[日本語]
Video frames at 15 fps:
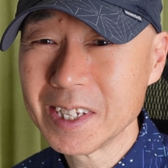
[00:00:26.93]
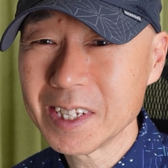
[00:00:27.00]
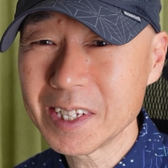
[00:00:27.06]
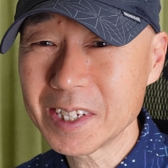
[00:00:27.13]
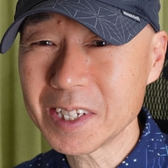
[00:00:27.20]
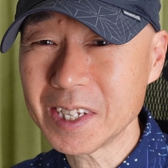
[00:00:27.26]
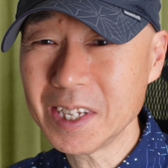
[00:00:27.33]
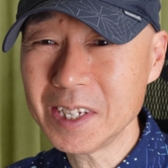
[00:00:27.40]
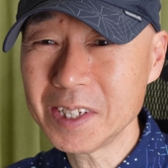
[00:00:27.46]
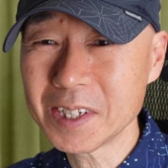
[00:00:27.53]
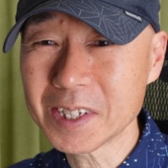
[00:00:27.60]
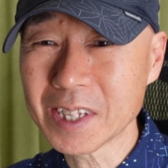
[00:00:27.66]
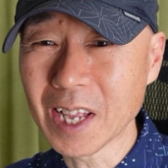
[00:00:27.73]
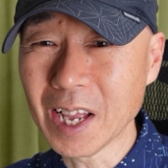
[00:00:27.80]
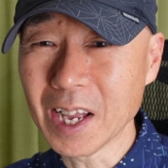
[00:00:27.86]

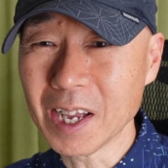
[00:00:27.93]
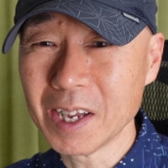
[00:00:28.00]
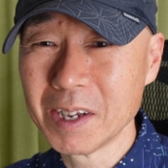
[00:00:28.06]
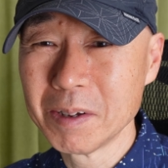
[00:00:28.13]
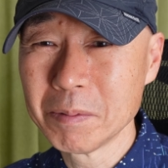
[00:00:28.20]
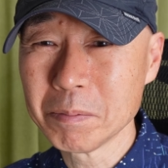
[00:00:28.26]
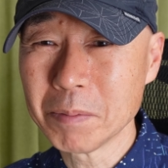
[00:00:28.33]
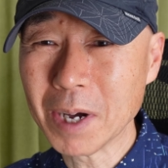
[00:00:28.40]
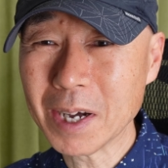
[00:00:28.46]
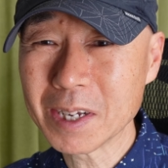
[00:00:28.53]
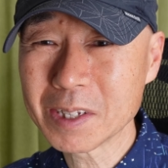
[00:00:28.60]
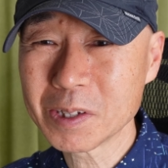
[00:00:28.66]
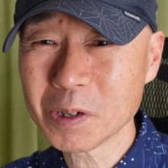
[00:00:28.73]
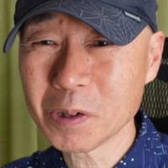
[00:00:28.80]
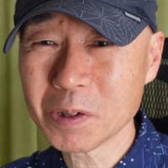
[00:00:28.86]

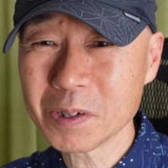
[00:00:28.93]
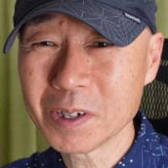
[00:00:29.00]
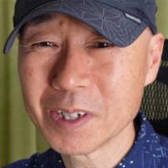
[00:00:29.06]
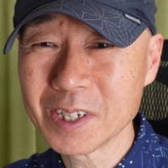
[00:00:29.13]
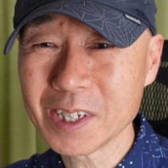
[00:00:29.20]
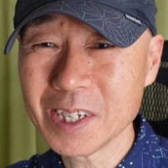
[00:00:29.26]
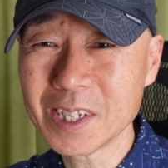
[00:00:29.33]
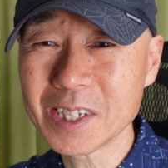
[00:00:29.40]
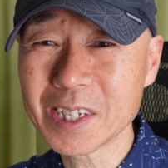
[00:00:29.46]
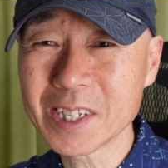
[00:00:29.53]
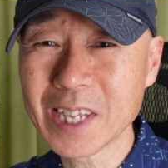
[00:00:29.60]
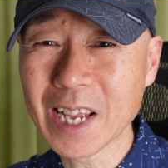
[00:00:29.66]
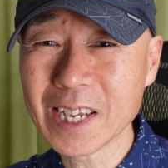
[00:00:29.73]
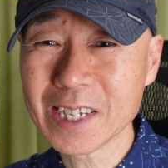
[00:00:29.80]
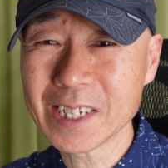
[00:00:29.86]
シースターバージョン いち
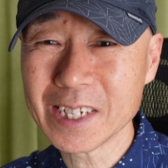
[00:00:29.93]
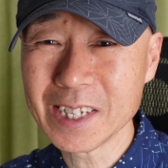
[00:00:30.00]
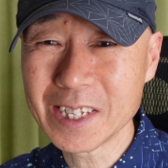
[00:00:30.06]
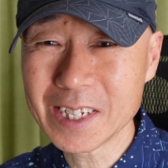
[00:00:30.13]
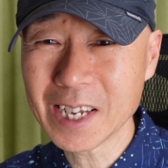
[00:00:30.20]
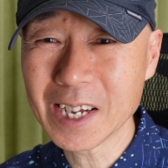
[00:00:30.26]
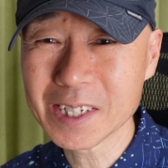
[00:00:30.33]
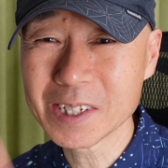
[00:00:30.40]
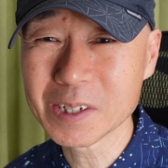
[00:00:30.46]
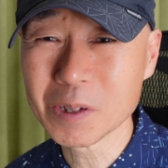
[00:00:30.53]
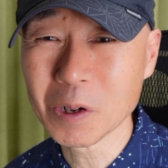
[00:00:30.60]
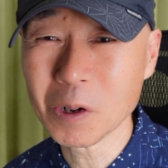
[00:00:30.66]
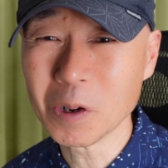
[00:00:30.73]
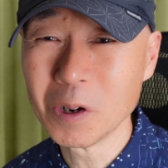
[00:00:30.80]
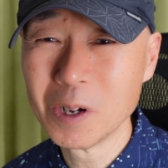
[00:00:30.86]
てんいちはち
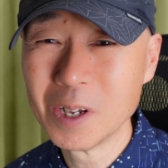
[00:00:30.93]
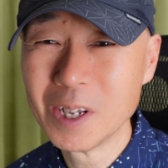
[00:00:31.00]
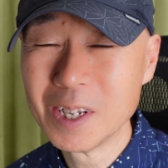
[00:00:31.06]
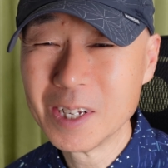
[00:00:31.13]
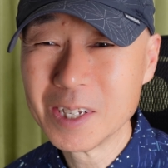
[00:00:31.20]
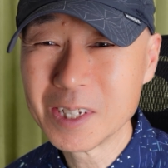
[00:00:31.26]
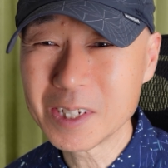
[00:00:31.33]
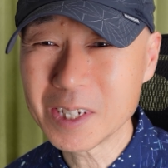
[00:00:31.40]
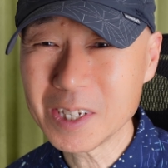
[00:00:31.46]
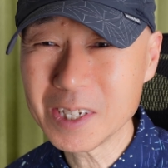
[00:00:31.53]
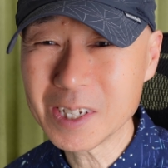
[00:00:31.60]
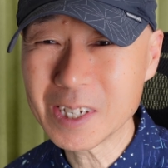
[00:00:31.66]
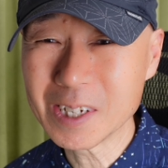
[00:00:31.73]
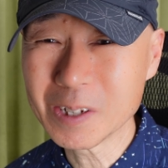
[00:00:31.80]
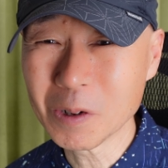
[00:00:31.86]
の
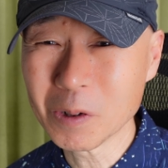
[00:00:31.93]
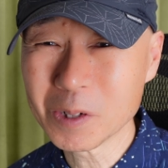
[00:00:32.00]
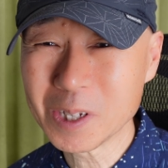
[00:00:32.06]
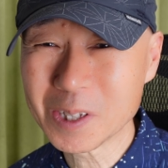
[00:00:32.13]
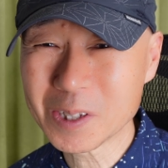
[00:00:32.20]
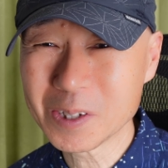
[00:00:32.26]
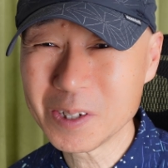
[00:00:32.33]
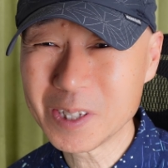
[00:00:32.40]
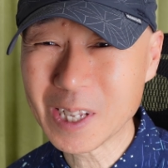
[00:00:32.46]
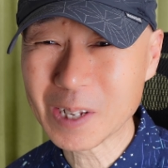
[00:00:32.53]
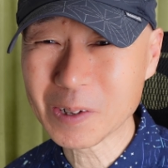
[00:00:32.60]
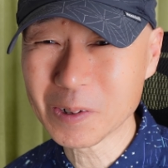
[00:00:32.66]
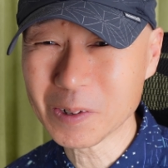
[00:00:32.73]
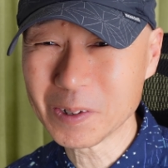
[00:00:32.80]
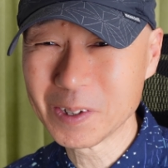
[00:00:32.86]
新機能について
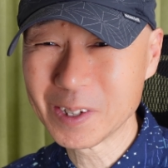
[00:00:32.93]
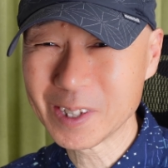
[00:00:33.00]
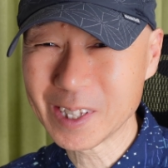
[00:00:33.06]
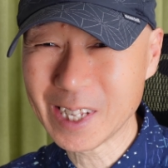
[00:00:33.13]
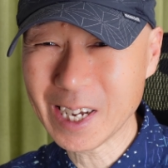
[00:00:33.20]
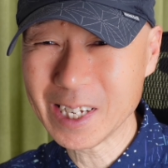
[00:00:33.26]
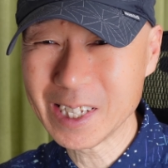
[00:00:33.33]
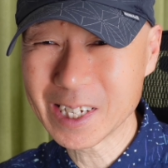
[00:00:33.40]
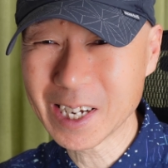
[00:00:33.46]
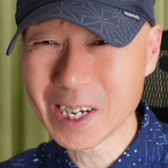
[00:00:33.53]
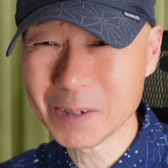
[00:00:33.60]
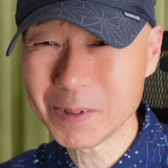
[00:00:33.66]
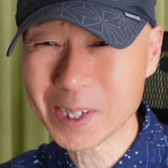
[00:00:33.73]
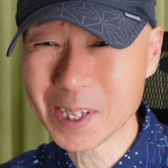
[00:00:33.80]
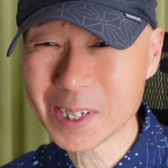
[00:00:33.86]
のだいにか
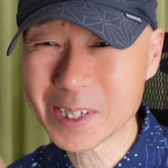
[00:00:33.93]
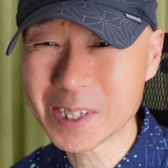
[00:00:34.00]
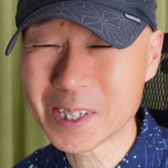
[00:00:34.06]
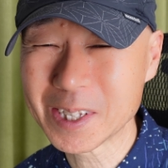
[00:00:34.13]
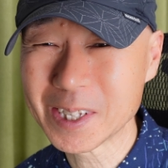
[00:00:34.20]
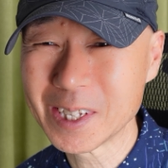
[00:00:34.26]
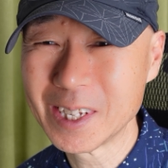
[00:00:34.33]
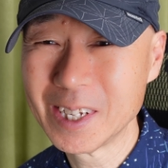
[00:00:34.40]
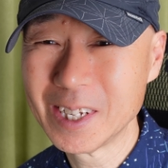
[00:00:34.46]
いめです。